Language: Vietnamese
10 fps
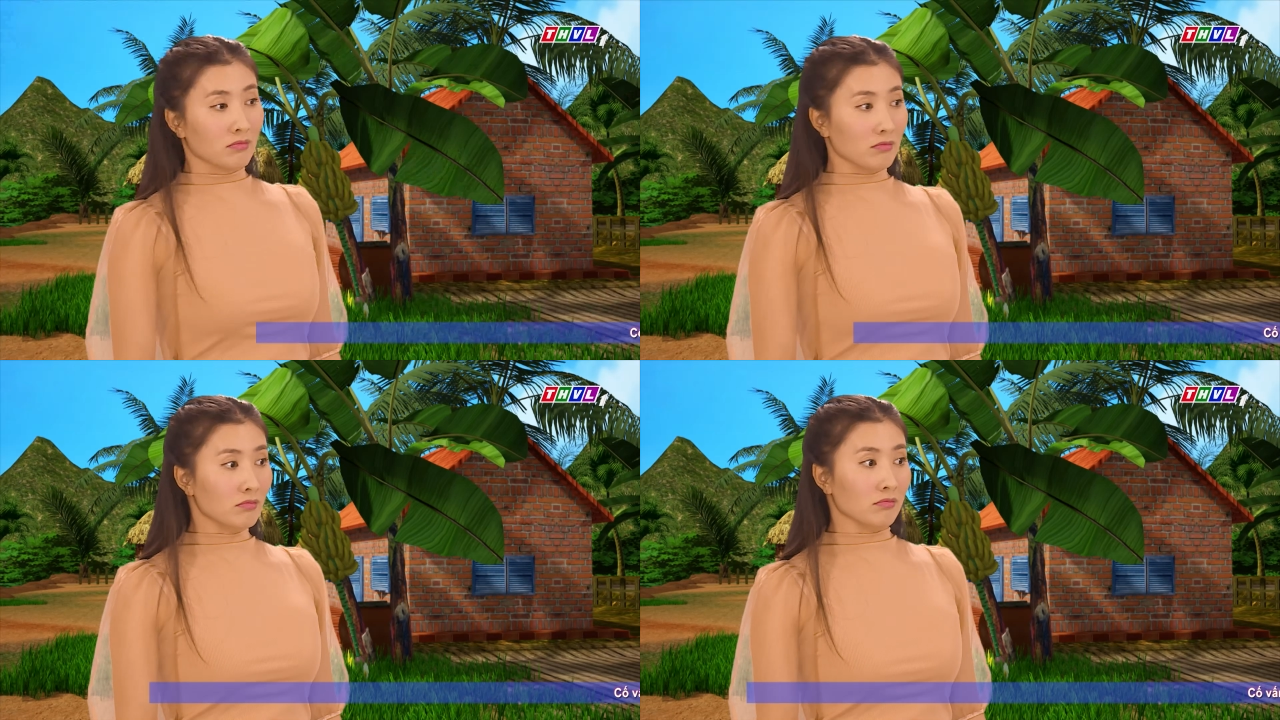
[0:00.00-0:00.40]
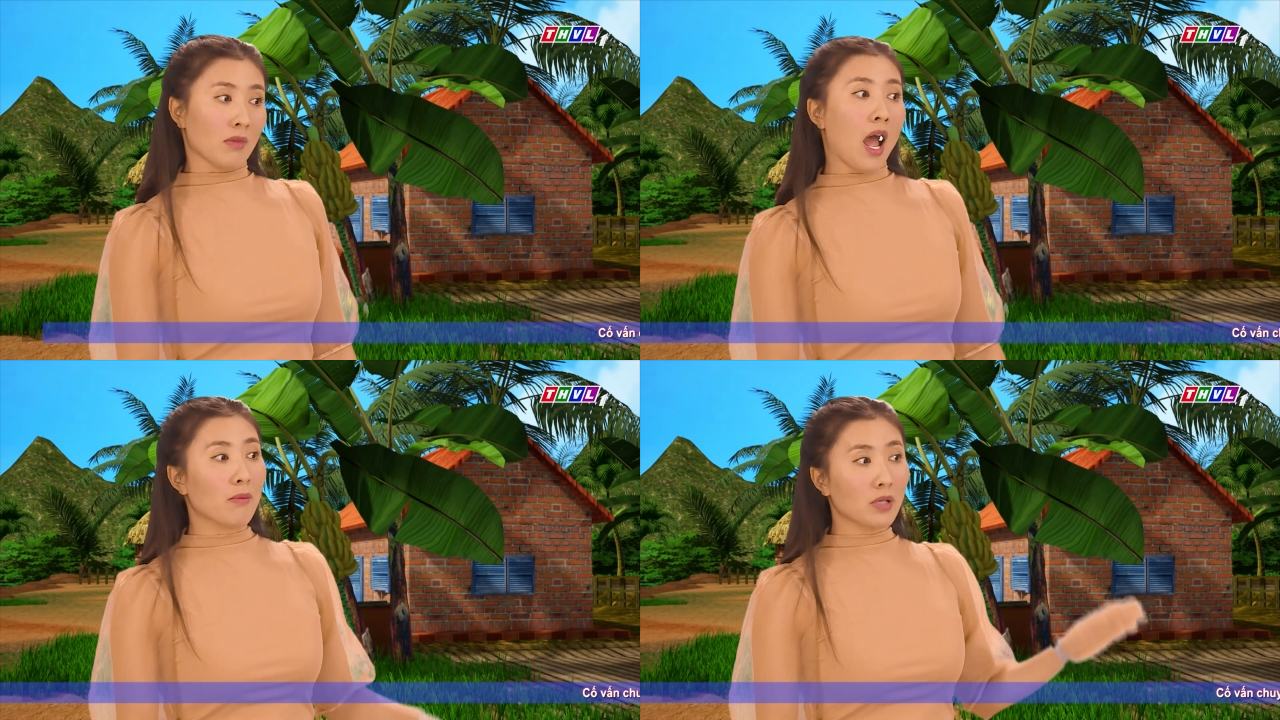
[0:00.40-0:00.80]
Ừ
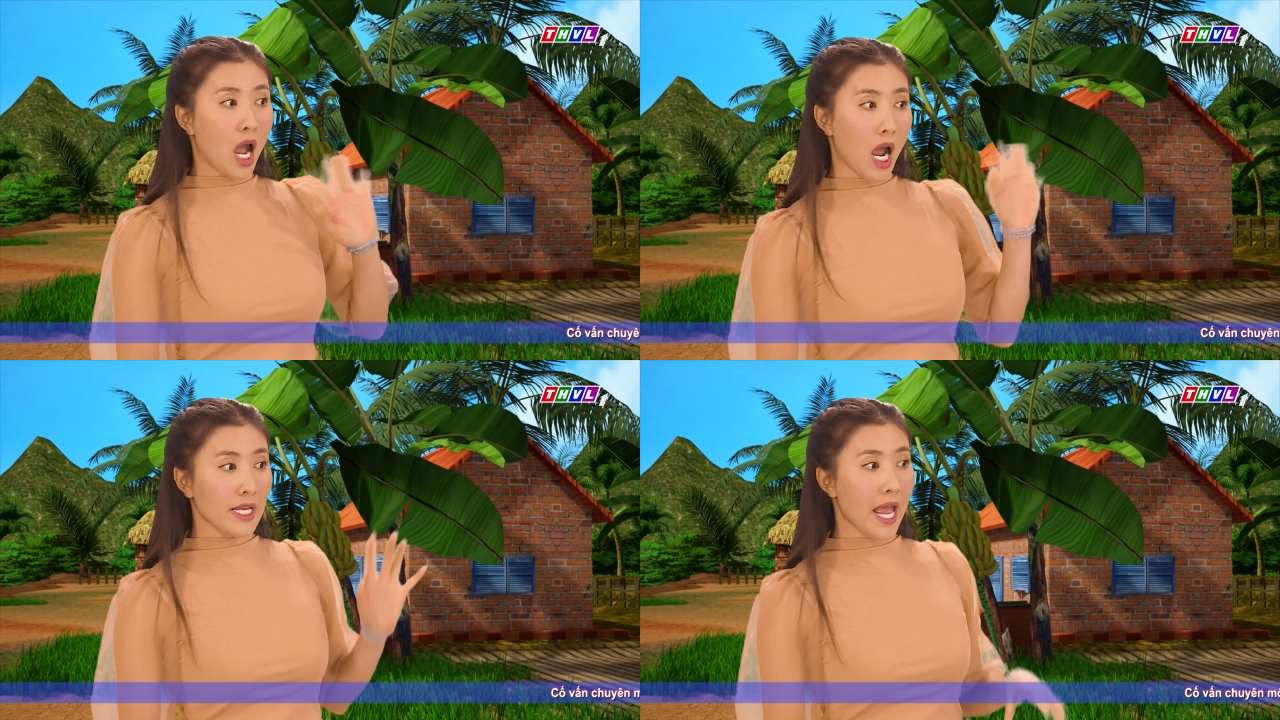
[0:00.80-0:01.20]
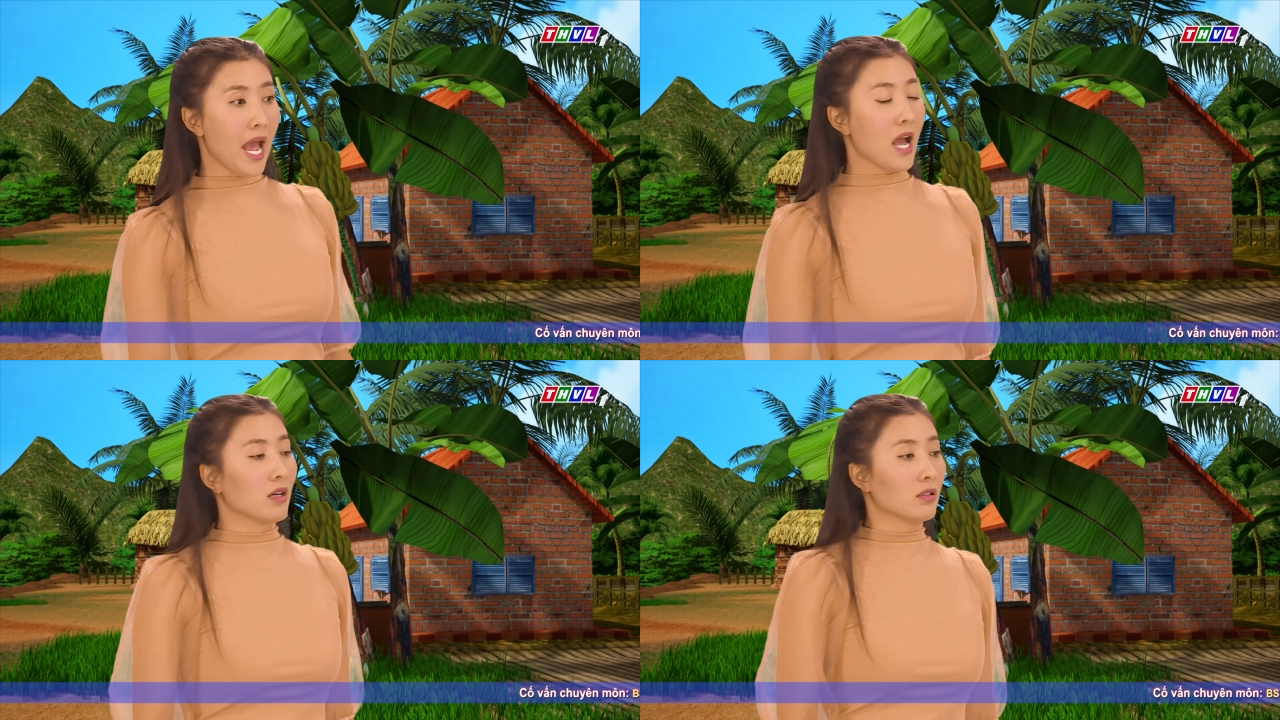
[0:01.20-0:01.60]
không có
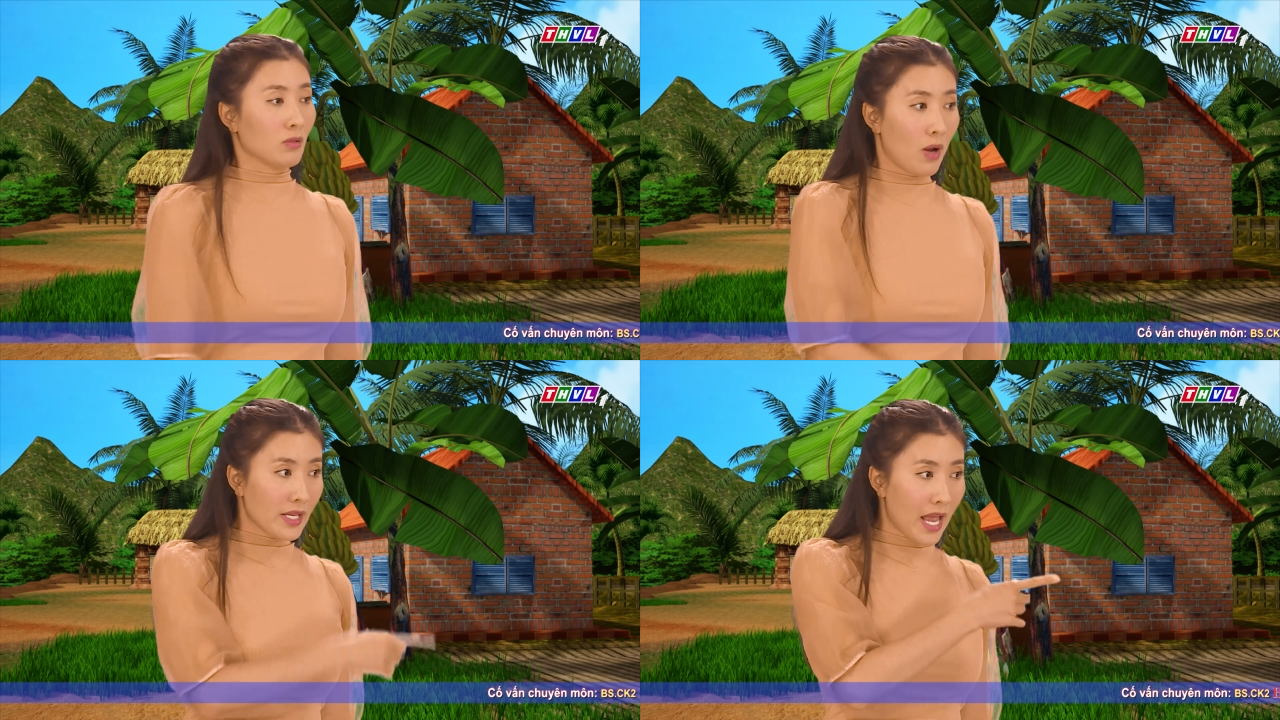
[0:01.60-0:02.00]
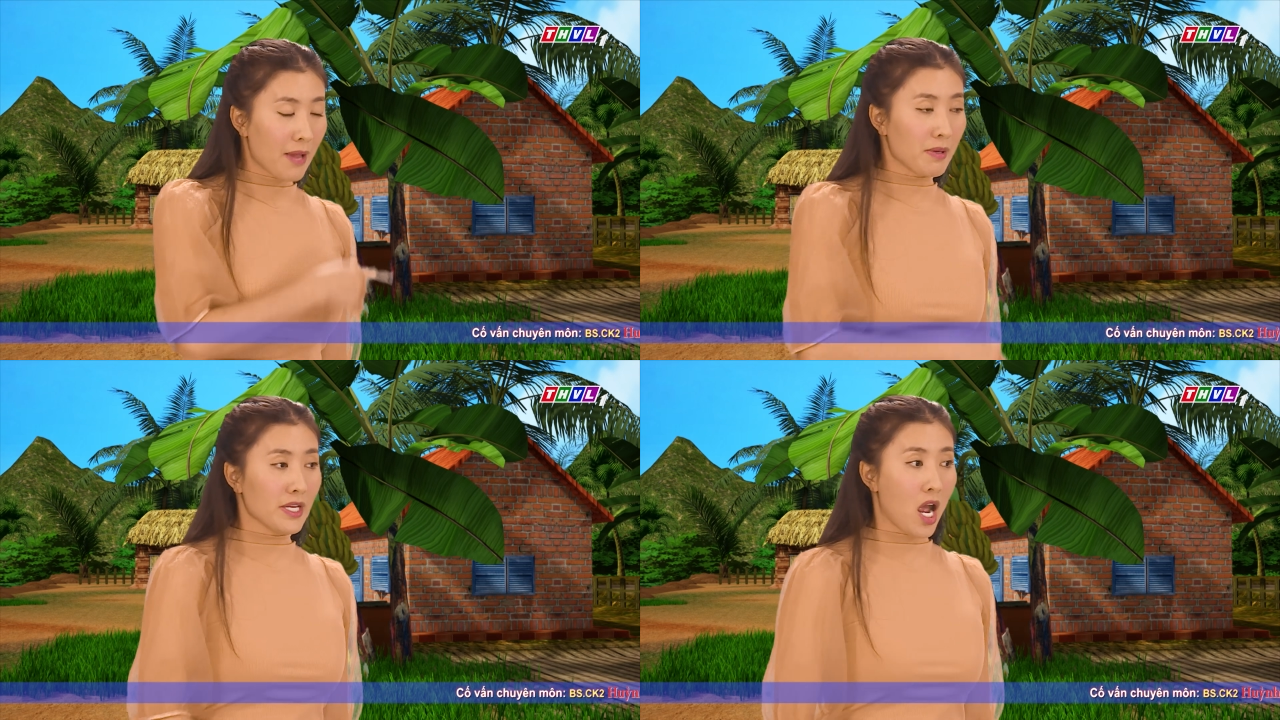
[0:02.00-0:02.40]
nha Hoa
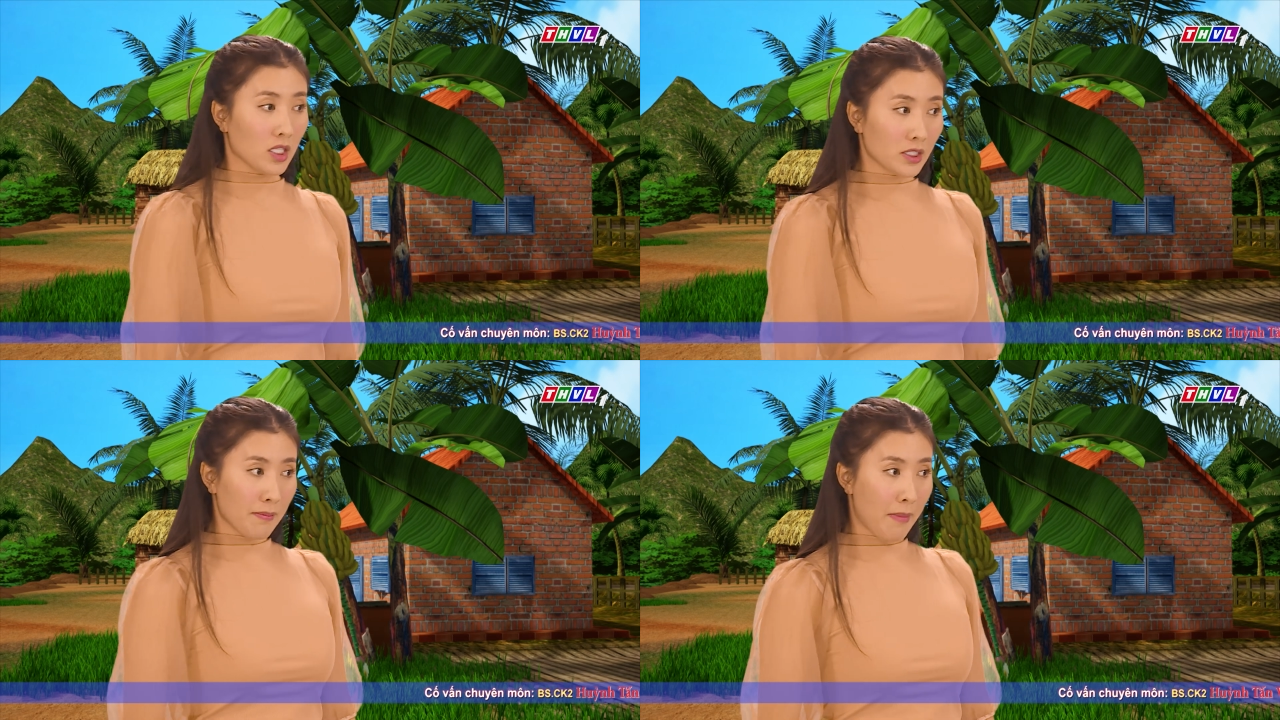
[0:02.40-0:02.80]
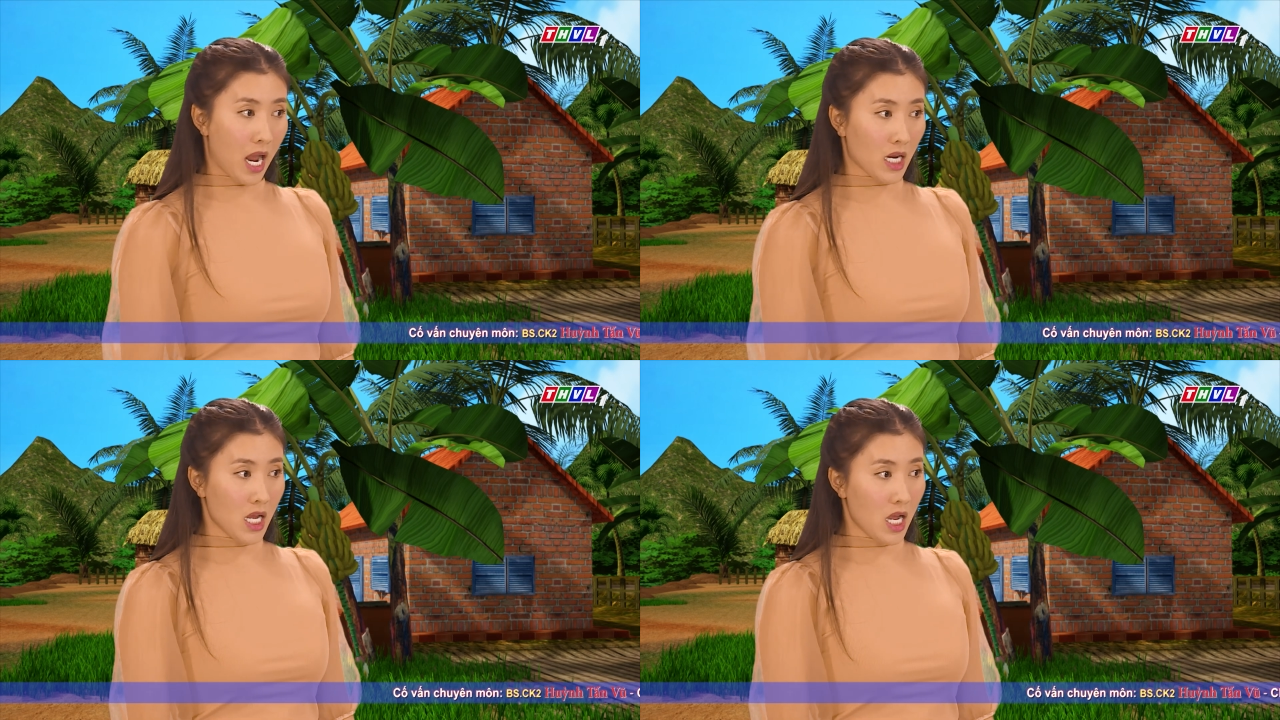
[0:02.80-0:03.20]
nhài bị nhọt ở trên
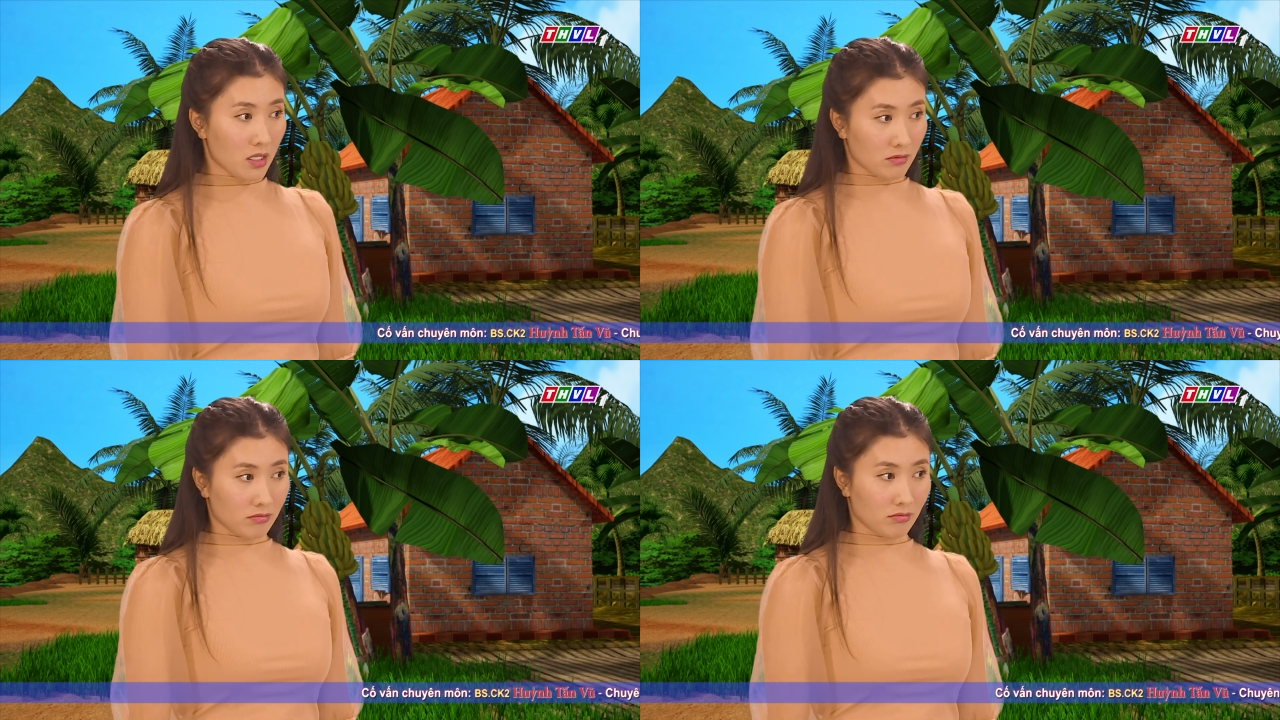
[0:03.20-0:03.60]
mặt á